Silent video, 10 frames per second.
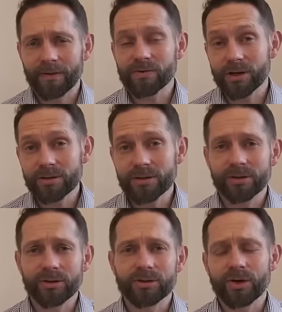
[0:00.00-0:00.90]
Wszędzie,
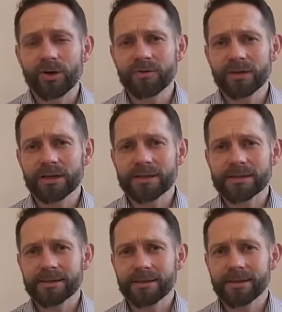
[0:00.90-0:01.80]
dokądkolwiek
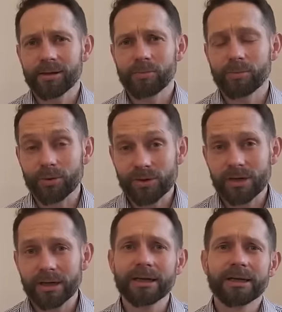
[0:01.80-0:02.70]
nas
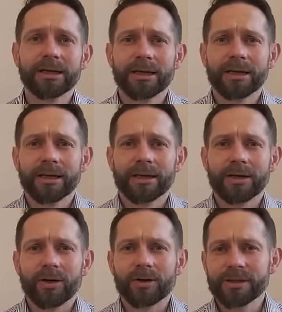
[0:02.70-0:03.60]
pośle,
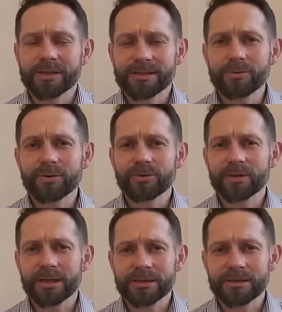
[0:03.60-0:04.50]
On jest tym,
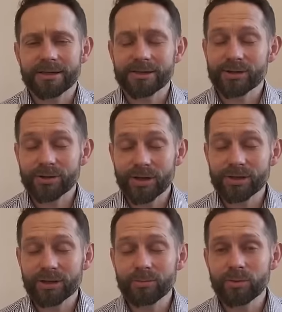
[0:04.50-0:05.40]
który nas
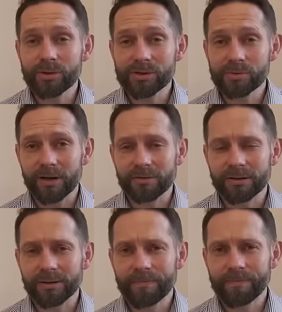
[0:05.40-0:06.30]
strzeże i
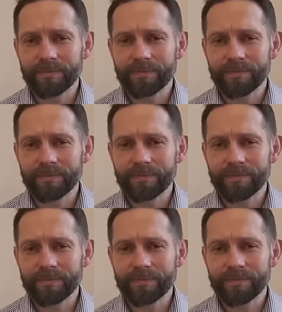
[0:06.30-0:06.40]
błogosławi.